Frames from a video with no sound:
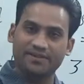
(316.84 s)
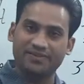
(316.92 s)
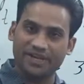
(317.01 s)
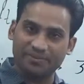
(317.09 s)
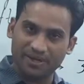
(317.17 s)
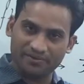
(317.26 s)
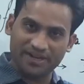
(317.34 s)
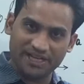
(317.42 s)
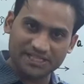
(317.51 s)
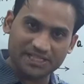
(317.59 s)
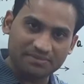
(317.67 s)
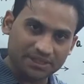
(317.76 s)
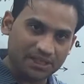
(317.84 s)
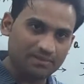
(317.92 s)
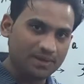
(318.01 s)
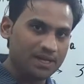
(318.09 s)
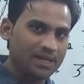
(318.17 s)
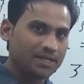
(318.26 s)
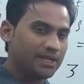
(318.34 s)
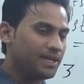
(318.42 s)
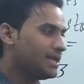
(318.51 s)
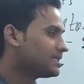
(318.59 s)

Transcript: है वेरिएबल वेलेंसी मतलब कि